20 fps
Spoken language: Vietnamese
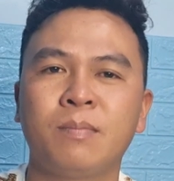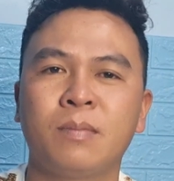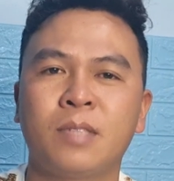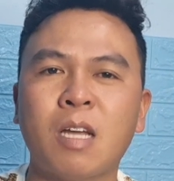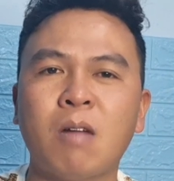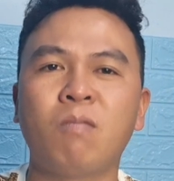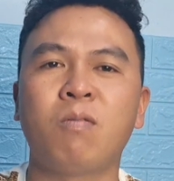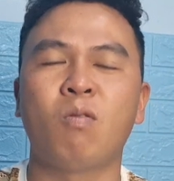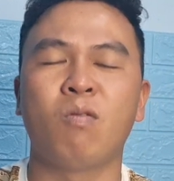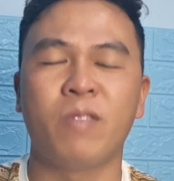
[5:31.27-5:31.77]

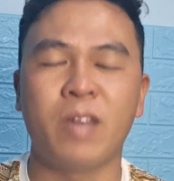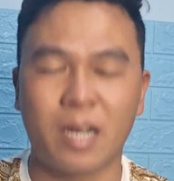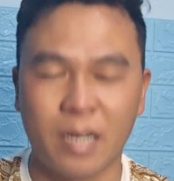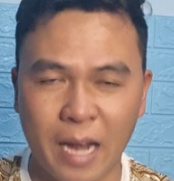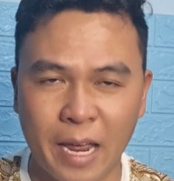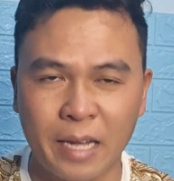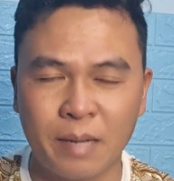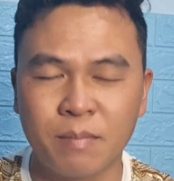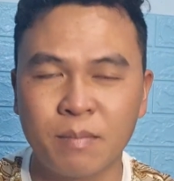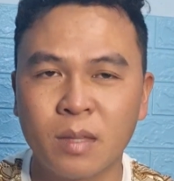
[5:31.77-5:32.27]
trong vụ việc
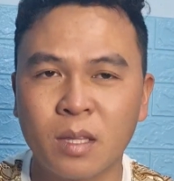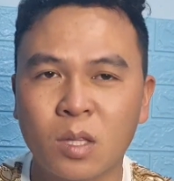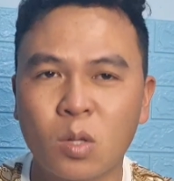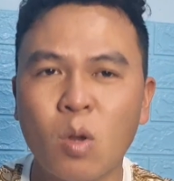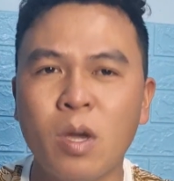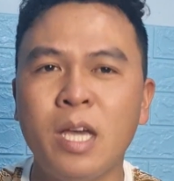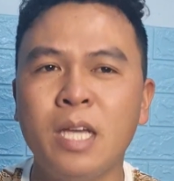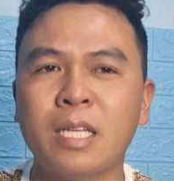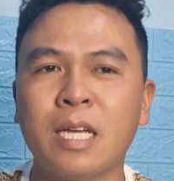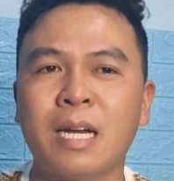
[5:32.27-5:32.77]
này
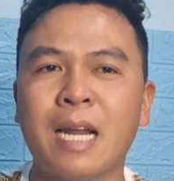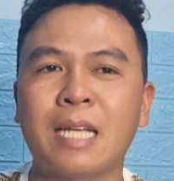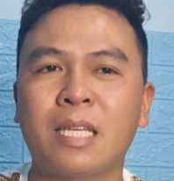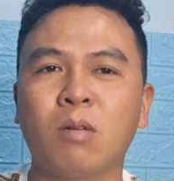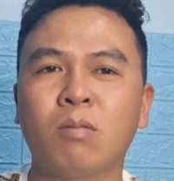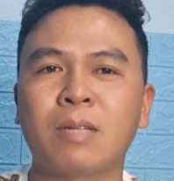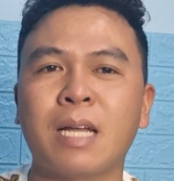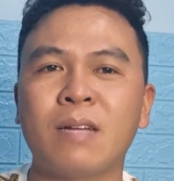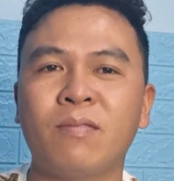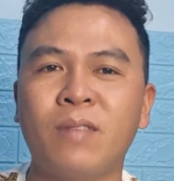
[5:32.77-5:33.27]
tuy rằng là
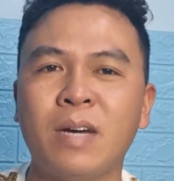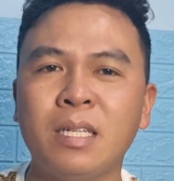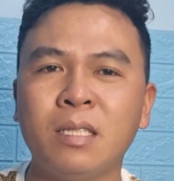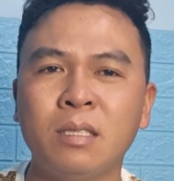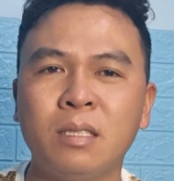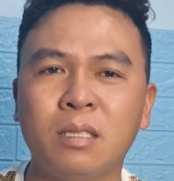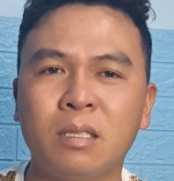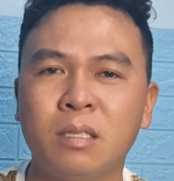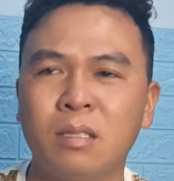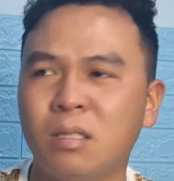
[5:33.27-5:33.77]
chúng ta
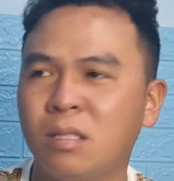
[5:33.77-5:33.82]
vẫn